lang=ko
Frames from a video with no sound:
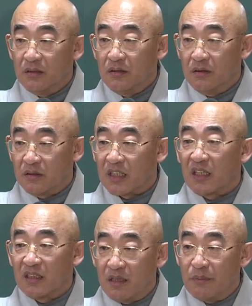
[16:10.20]
어,
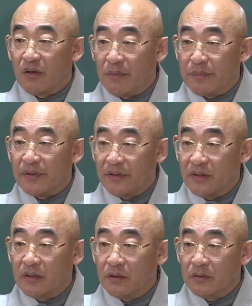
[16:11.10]
자기가
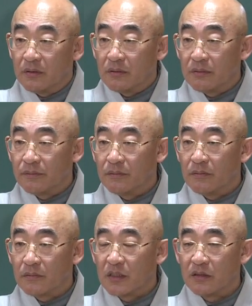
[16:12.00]
먹어버려요.
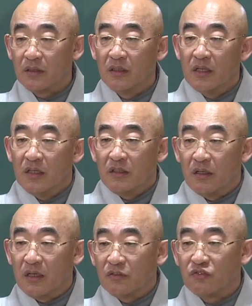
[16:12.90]
음, 그래서
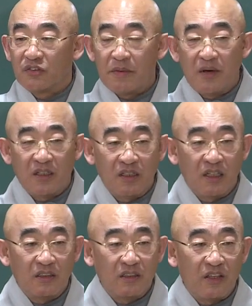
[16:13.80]
열한 두세 마리
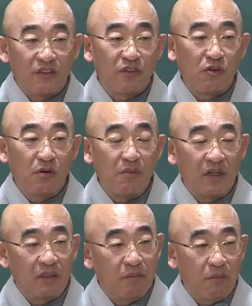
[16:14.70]
낳는데 여섯 일곱
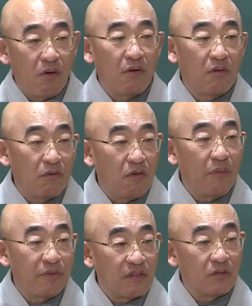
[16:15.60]
마리는 먹고
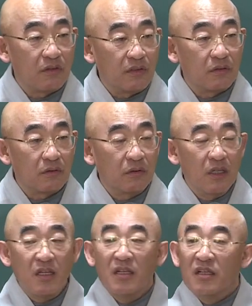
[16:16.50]
없애고 이러고
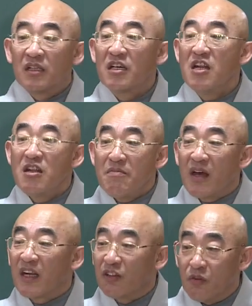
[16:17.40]
클
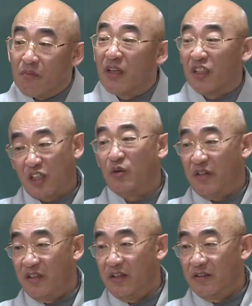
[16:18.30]
만한 놈만
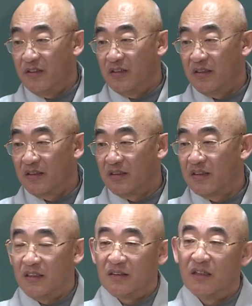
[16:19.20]
키워요.
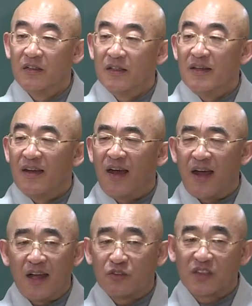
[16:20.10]
그래서
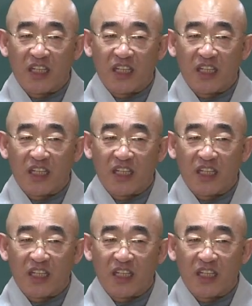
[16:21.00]
아주